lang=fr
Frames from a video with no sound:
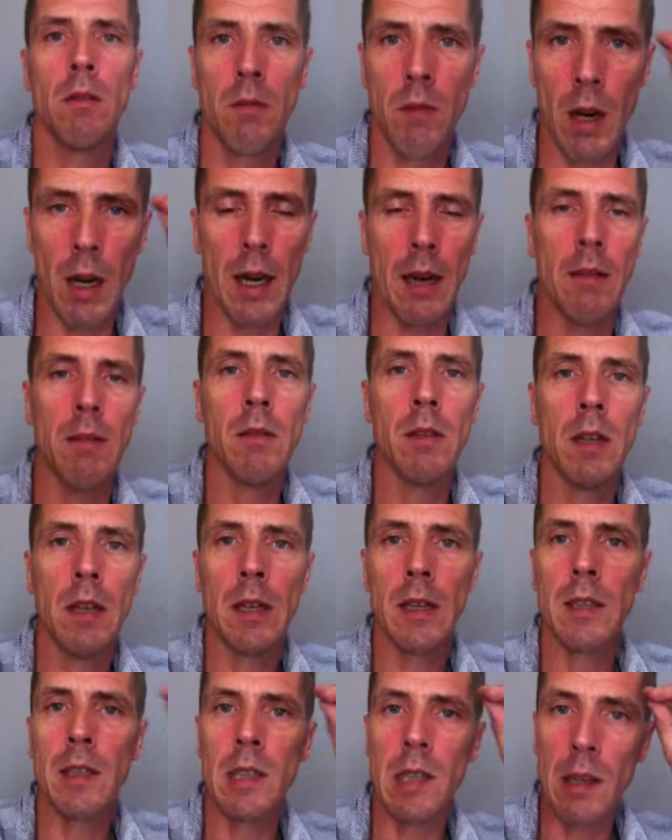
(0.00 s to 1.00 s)
Voilà.
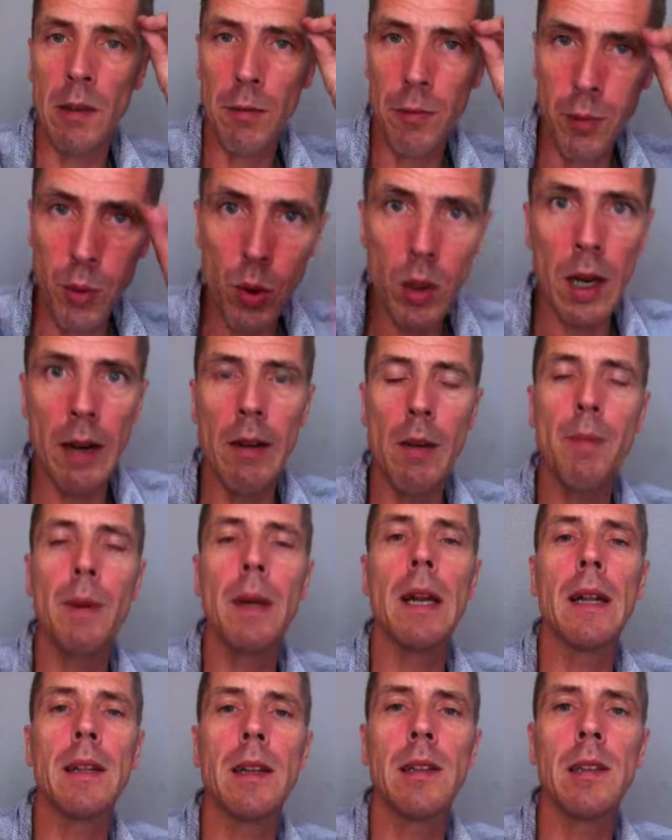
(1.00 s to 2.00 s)
C'est vous qui avez
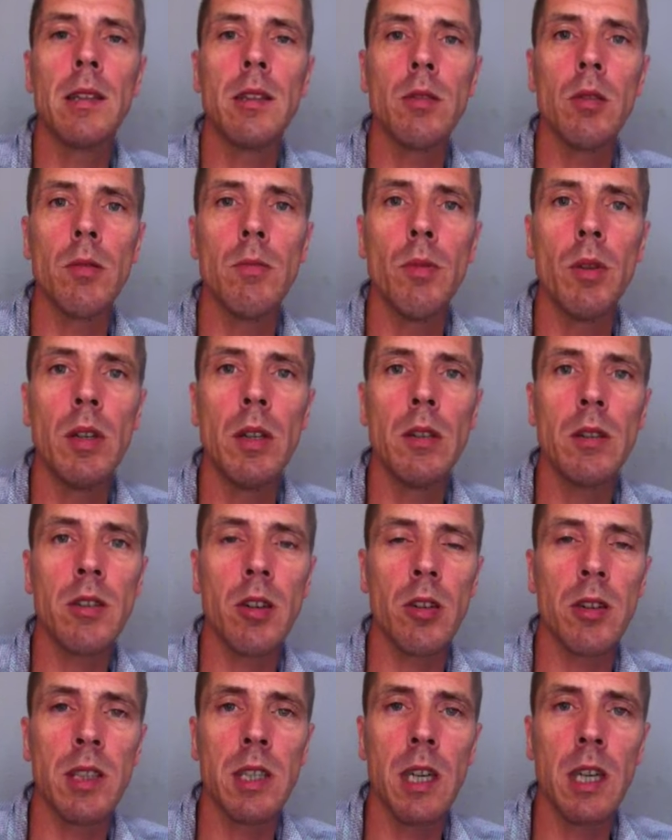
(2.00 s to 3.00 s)
pris la décision de me
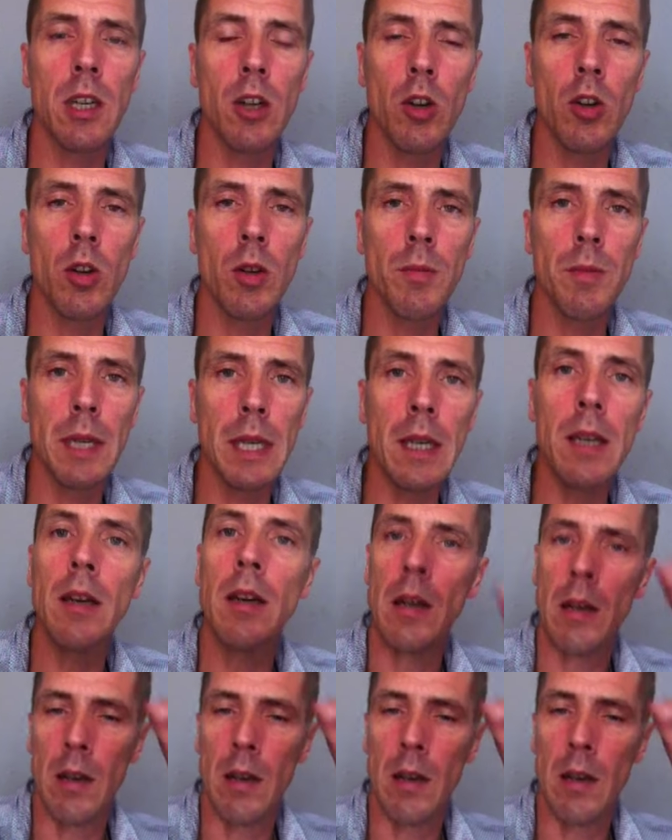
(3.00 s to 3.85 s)
licencier économique.